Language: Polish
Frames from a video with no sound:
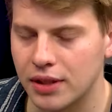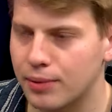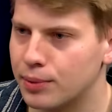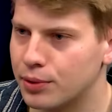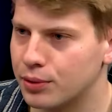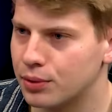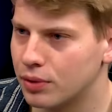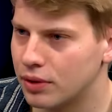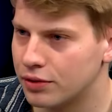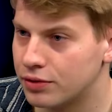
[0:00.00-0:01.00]
nami był
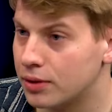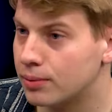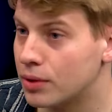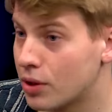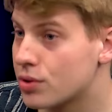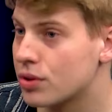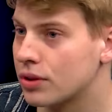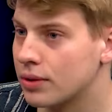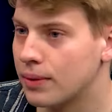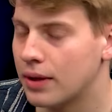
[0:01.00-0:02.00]
e, film
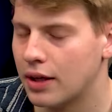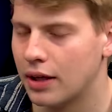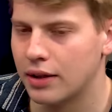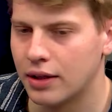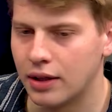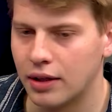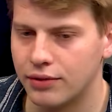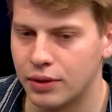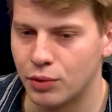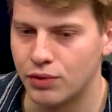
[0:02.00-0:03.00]
roczny na
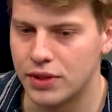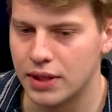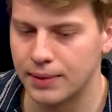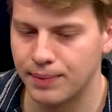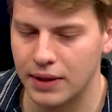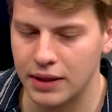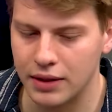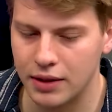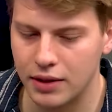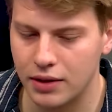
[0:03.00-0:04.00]
filmówce
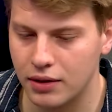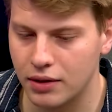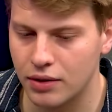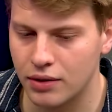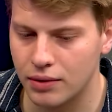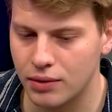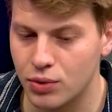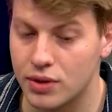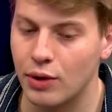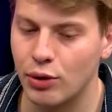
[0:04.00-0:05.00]
i e,
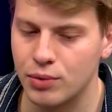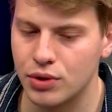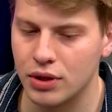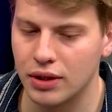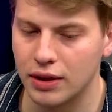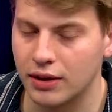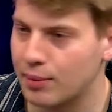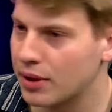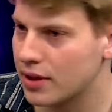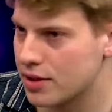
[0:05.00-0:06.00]
uznałem, że ten
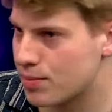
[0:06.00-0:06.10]
temat nas